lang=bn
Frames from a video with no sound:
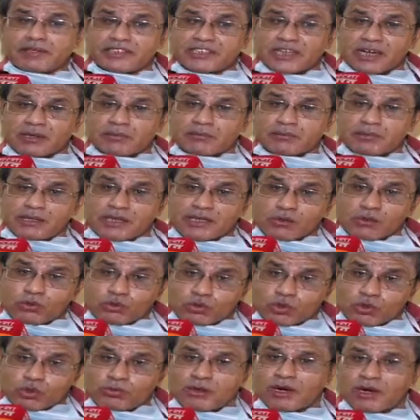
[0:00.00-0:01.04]
যা মানে
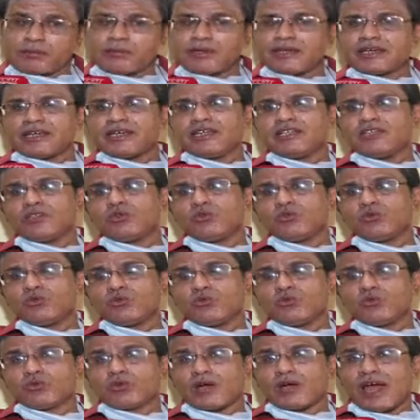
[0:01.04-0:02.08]
কোনোভাবে কিন্তু
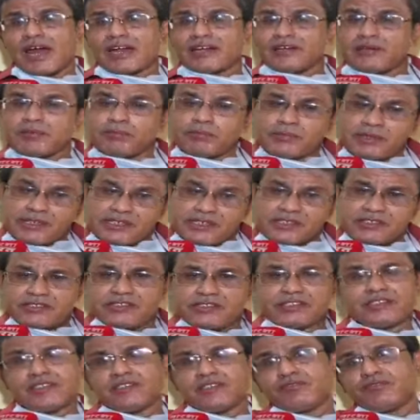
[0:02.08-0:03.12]

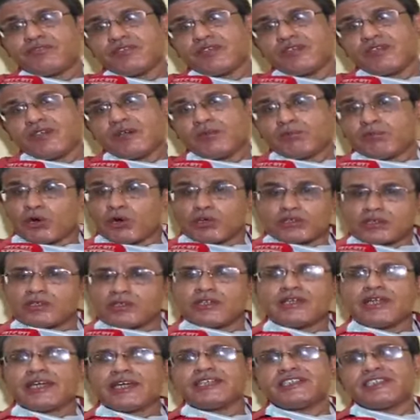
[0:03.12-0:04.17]
অ্যাডমিনিস্ট্রেটিভ
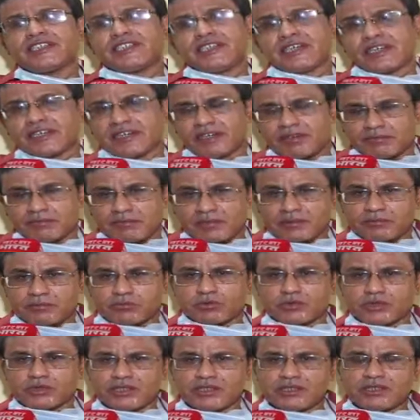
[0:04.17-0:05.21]
বটলনেক যেটাকে আমরা
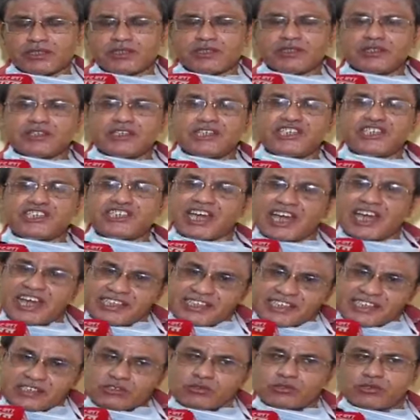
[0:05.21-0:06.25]
বলি
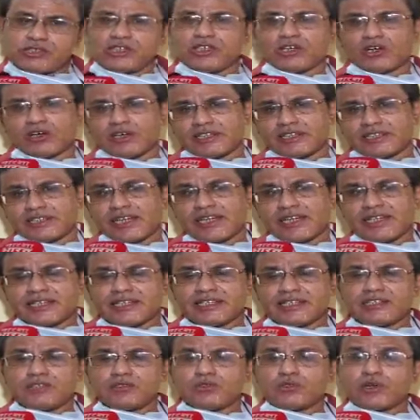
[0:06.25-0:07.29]
সেইটা যদি হয় তাহলে
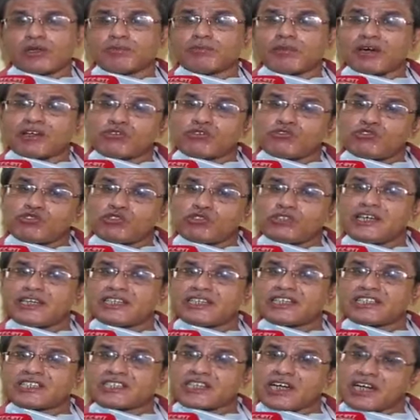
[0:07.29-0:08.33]
কিন্তু আর মানুষ যদি
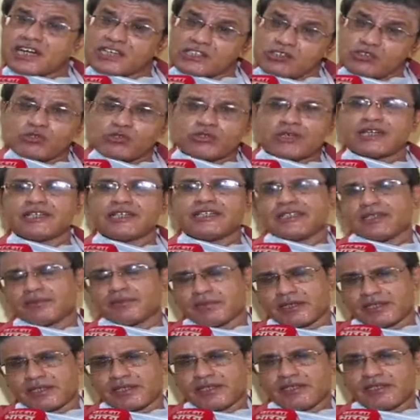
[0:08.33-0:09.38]
এটা সাহায্য না নিতে
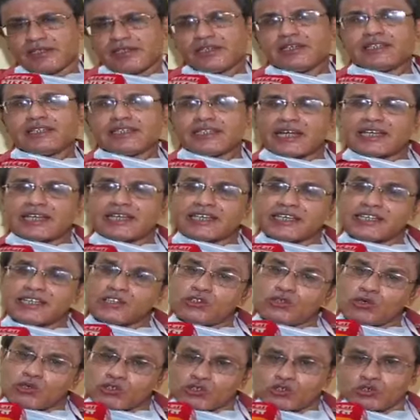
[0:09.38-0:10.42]
পারে তাহলে
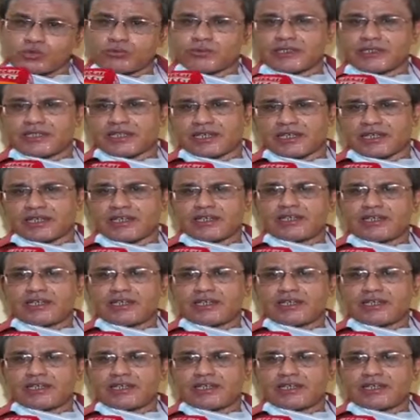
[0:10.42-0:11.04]
কিন্তু অসুবিধা